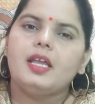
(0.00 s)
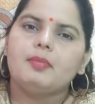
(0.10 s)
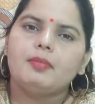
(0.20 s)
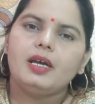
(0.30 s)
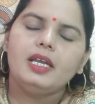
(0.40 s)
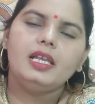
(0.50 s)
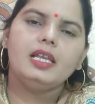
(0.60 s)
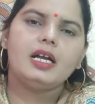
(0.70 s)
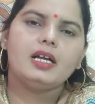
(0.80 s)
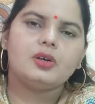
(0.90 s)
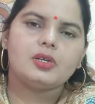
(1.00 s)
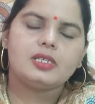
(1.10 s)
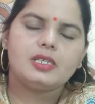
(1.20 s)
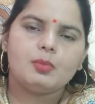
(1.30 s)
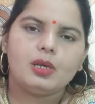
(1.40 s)
एक महिला
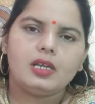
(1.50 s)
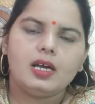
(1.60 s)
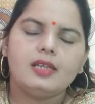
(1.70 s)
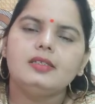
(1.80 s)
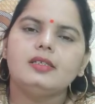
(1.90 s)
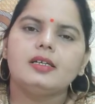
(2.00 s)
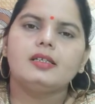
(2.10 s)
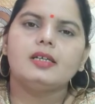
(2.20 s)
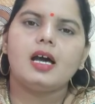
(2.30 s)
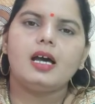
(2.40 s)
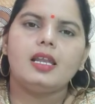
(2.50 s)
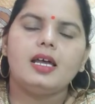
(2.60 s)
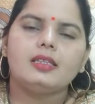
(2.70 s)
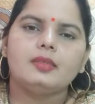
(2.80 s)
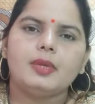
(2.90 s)
कांस्टेबल अर्धनगन
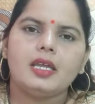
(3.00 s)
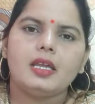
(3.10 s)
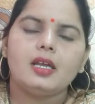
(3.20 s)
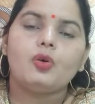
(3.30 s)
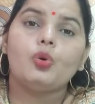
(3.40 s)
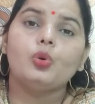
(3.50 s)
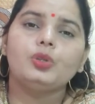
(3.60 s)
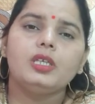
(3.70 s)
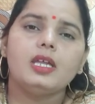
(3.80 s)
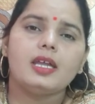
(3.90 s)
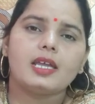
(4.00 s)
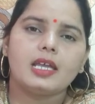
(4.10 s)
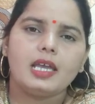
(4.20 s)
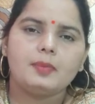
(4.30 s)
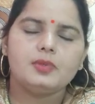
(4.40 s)
हालात में होती है
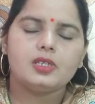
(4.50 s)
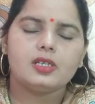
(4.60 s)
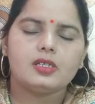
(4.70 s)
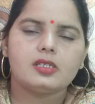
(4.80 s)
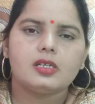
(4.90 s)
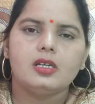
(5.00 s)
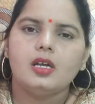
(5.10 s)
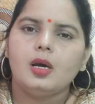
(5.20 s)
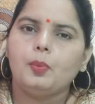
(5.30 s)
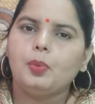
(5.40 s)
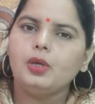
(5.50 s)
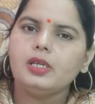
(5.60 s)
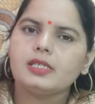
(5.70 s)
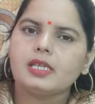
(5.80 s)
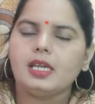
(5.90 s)
कैप्चर्स
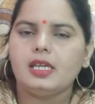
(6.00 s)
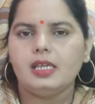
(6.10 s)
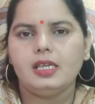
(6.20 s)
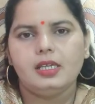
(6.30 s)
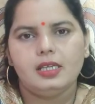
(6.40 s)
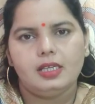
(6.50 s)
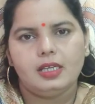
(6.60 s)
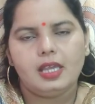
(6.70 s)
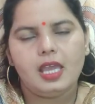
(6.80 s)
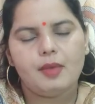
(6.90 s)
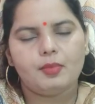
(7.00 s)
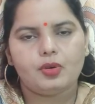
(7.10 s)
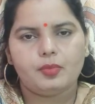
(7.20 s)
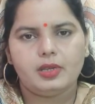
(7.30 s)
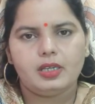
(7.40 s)
पुलिस के ही
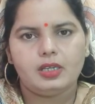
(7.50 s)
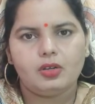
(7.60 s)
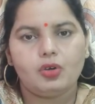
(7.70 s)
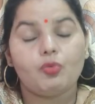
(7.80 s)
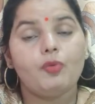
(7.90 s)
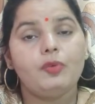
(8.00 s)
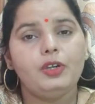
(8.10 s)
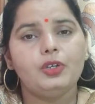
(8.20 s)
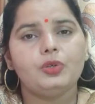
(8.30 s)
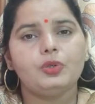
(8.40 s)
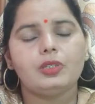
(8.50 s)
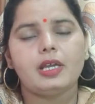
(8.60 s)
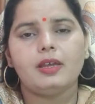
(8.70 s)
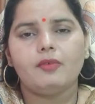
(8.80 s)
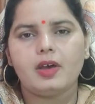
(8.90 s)
कैमरों में और वो वीडियो होता
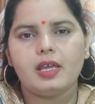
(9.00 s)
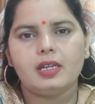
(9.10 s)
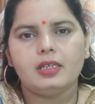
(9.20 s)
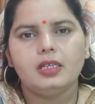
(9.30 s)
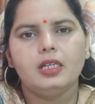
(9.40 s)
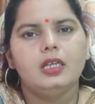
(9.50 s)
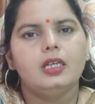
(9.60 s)
है वायरल